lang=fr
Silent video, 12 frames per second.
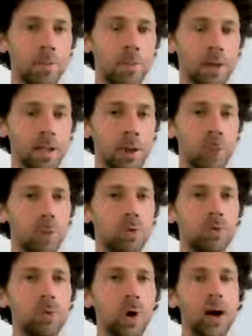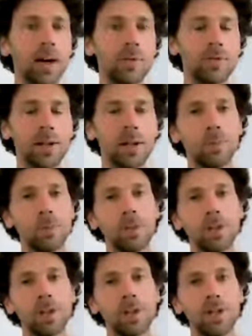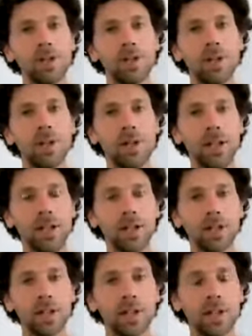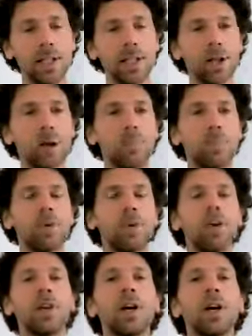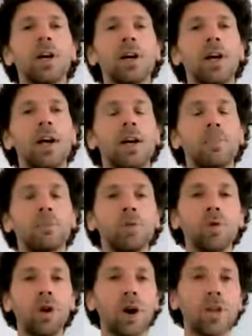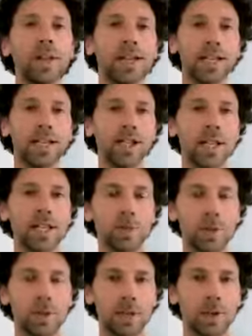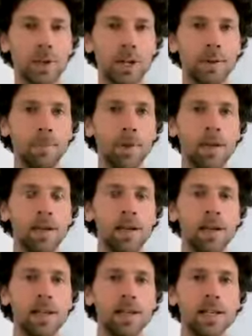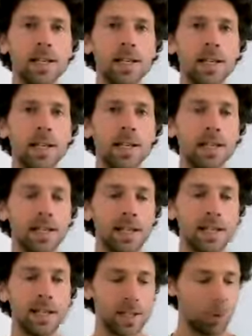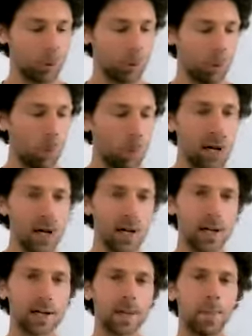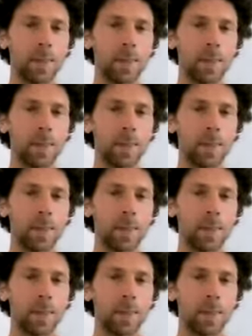parce qu'on peut voir finalement euh, ce lien avec le guide comme notre euh, plus grande richesse spirituelle. C'est-à-dire, si on compare